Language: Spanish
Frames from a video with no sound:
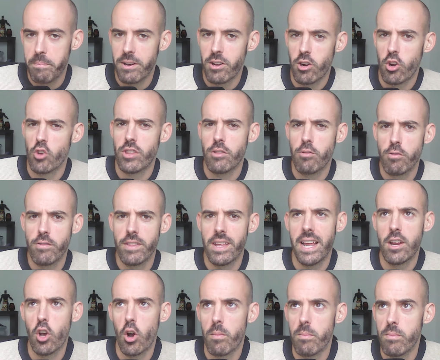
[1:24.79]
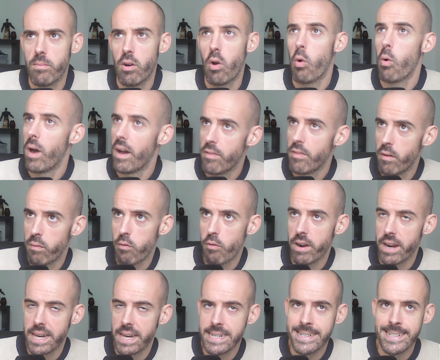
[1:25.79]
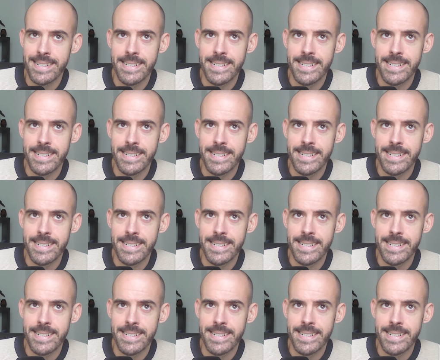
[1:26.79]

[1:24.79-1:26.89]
Pero contra Tour Telecom jugando fuera,